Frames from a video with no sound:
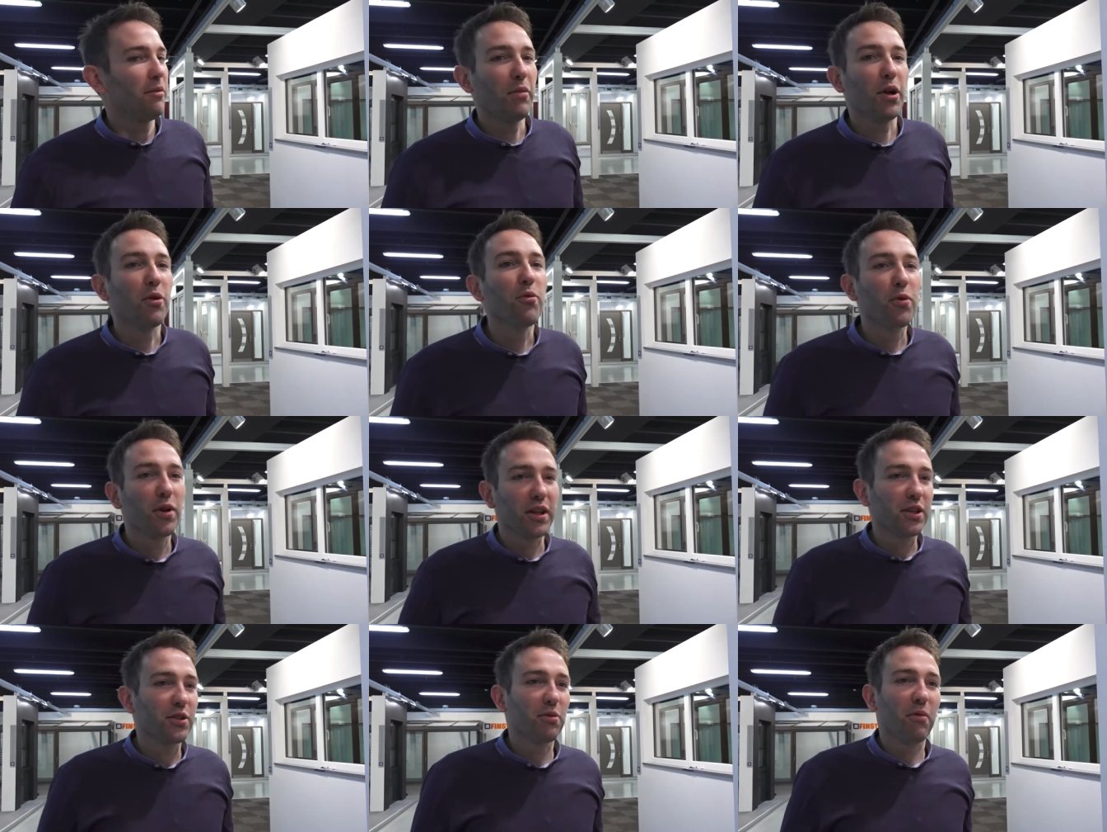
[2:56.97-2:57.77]
Beh, comunque
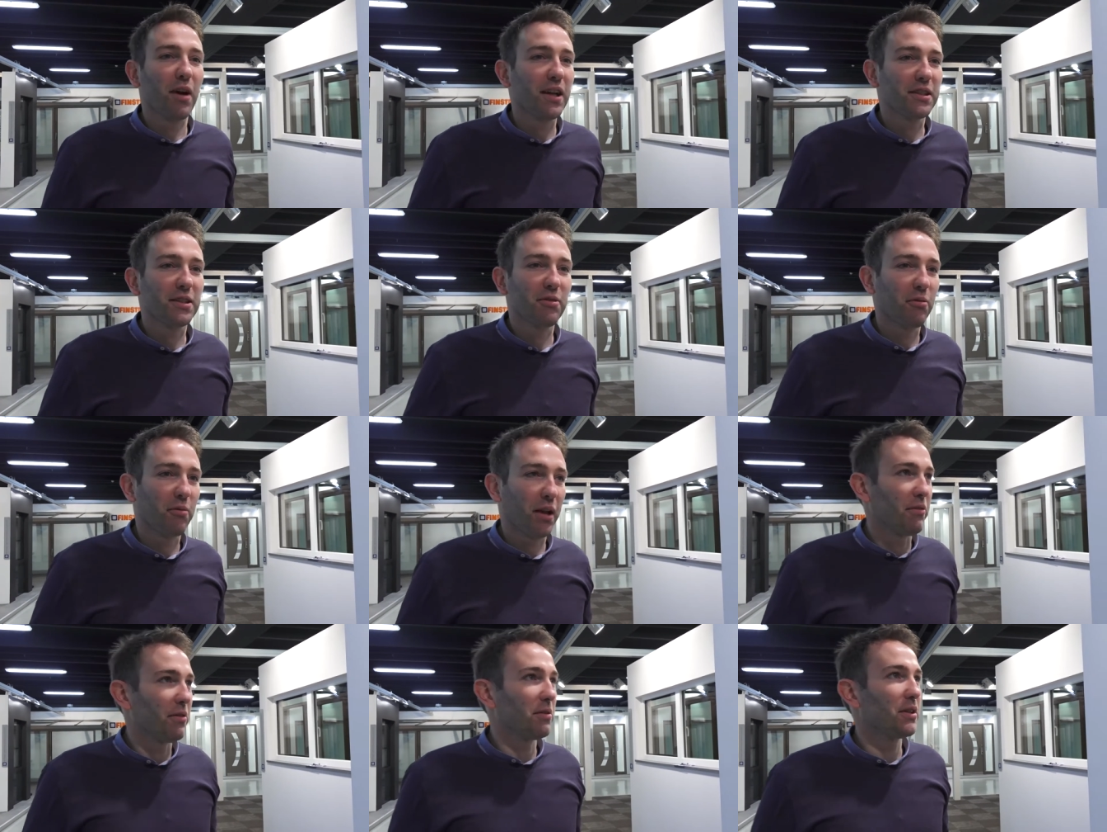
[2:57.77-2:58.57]
adesso Massimo
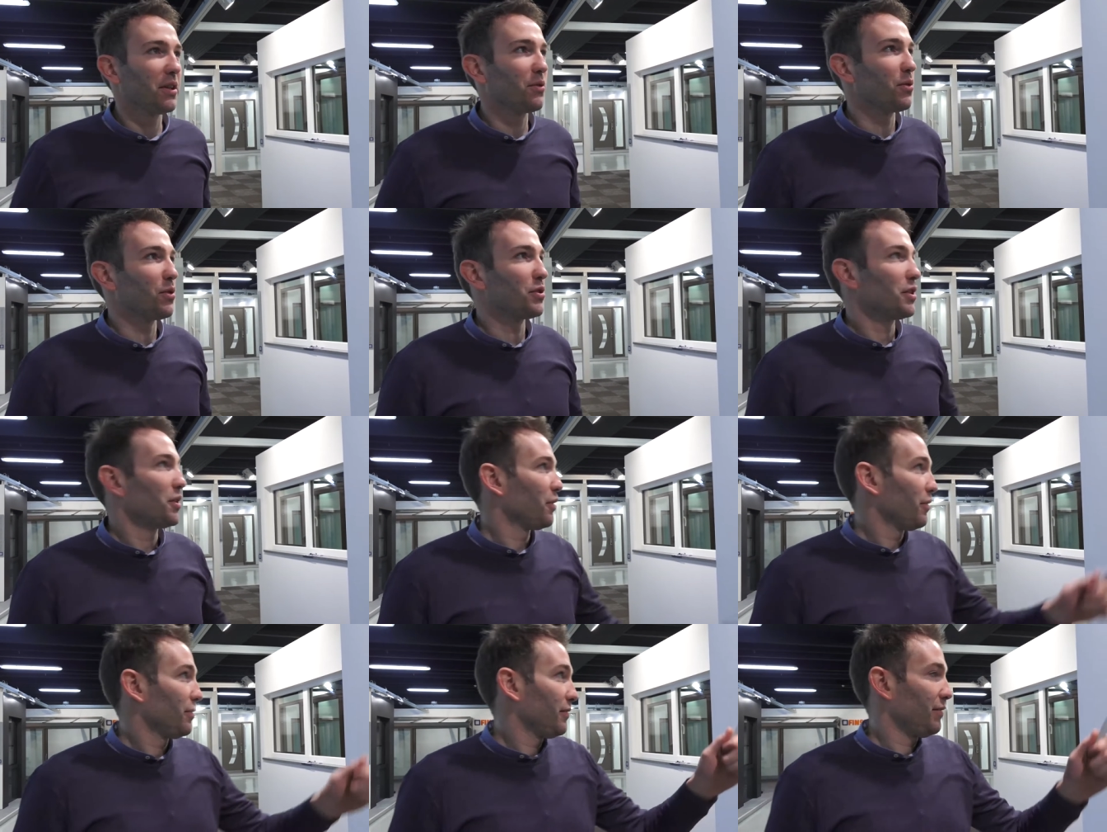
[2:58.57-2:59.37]
mi hai veramente
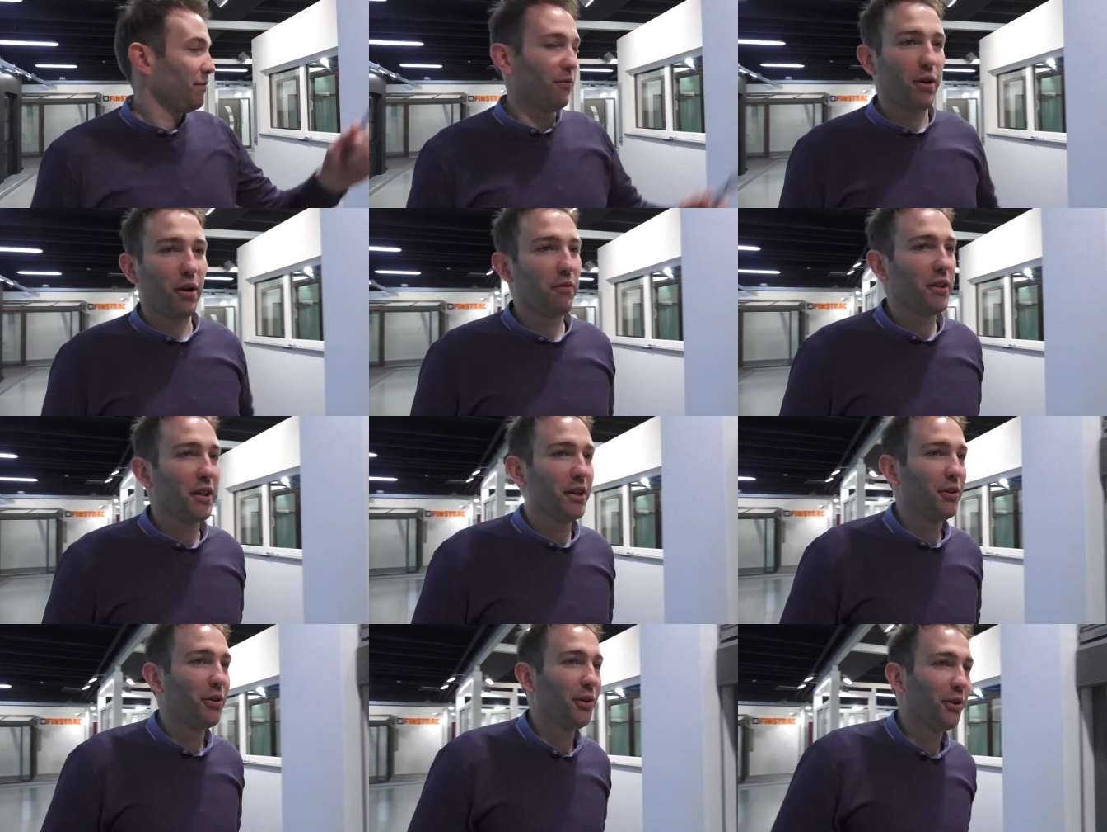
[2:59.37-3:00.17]
curiosito, vorrei
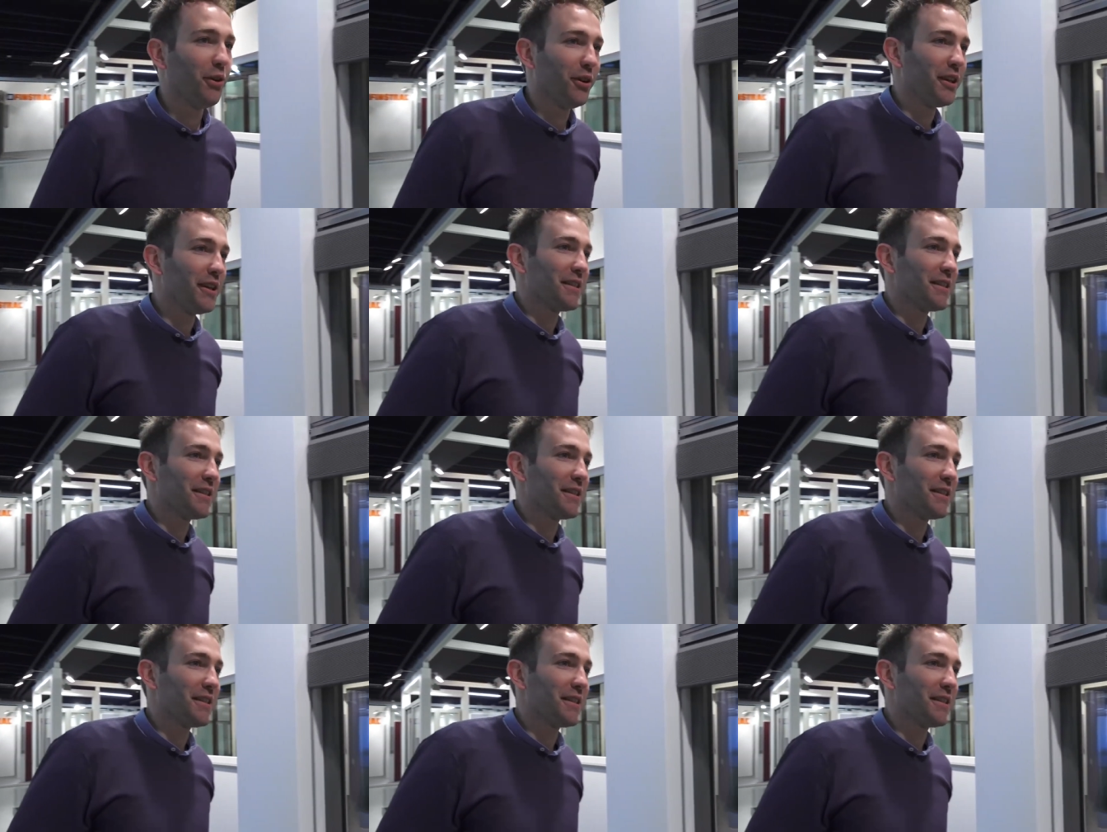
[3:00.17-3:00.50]
vederlo in